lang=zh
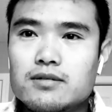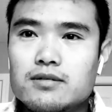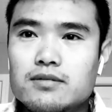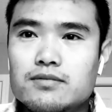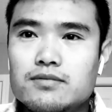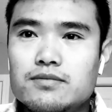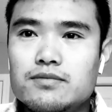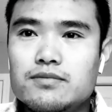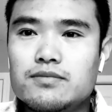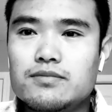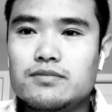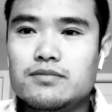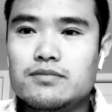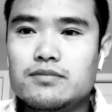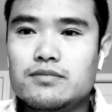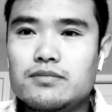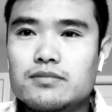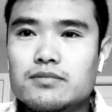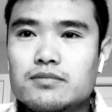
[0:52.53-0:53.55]

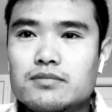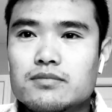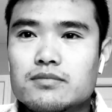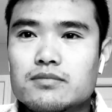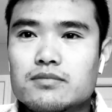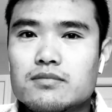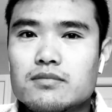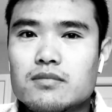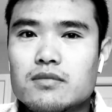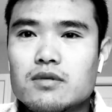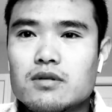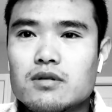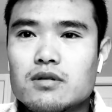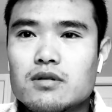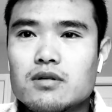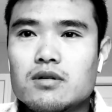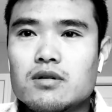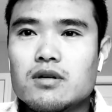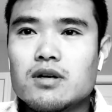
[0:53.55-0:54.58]
嗯，
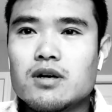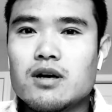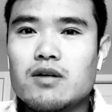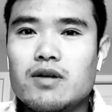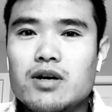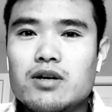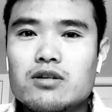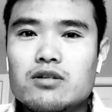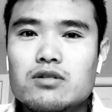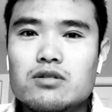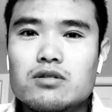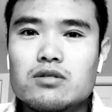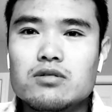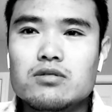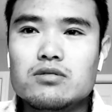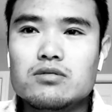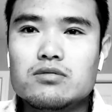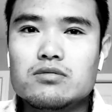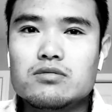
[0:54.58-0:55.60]
看完以
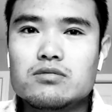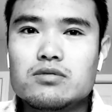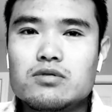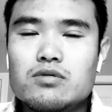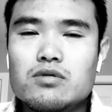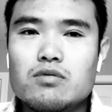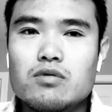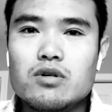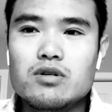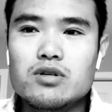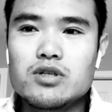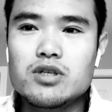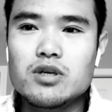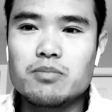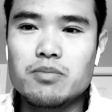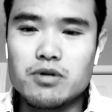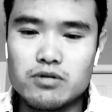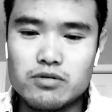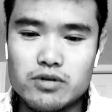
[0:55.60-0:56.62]
后，因为我有一些
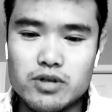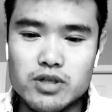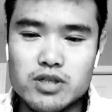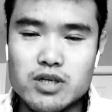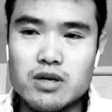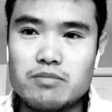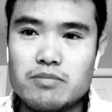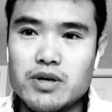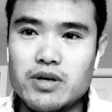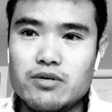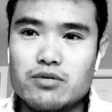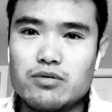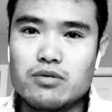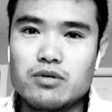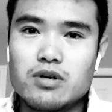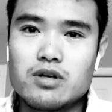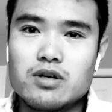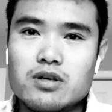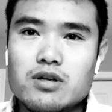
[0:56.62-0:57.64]
朋友也在美
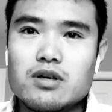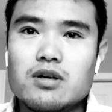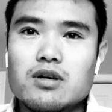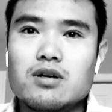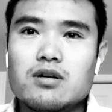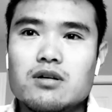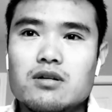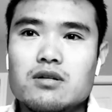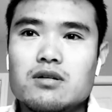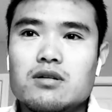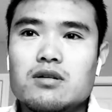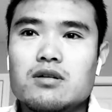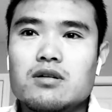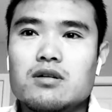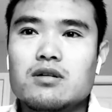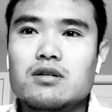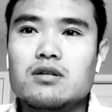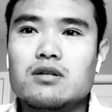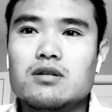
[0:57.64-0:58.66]
国和
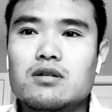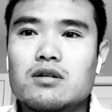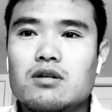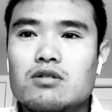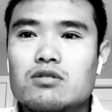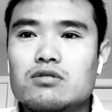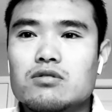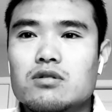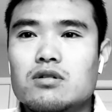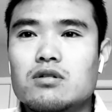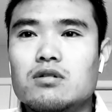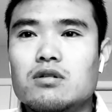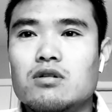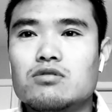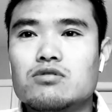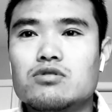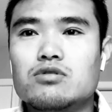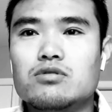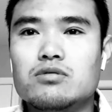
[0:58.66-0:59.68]
呃澳。
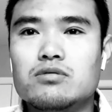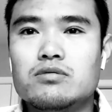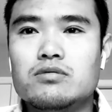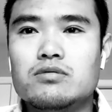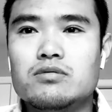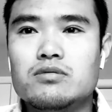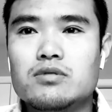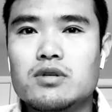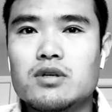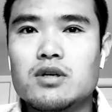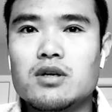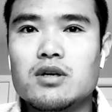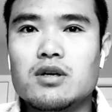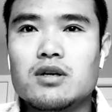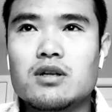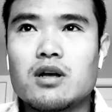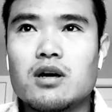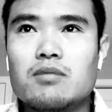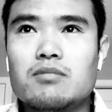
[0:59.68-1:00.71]
澳洲，
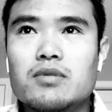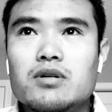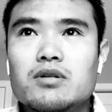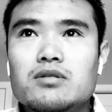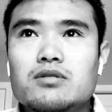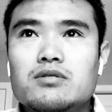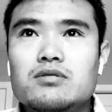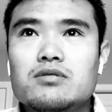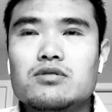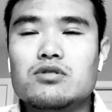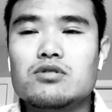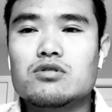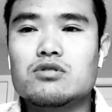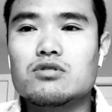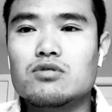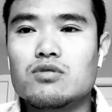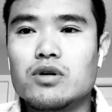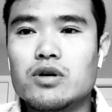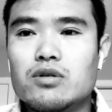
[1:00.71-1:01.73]
他们有时
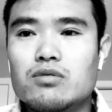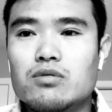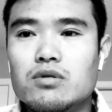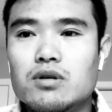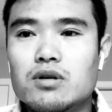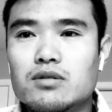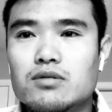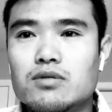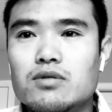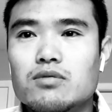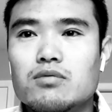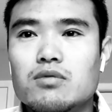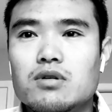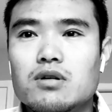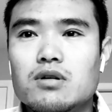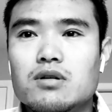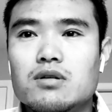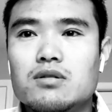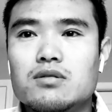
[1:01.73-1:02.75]
候回国对
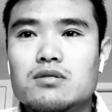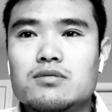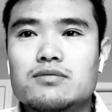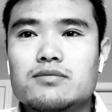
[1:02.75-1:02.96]
我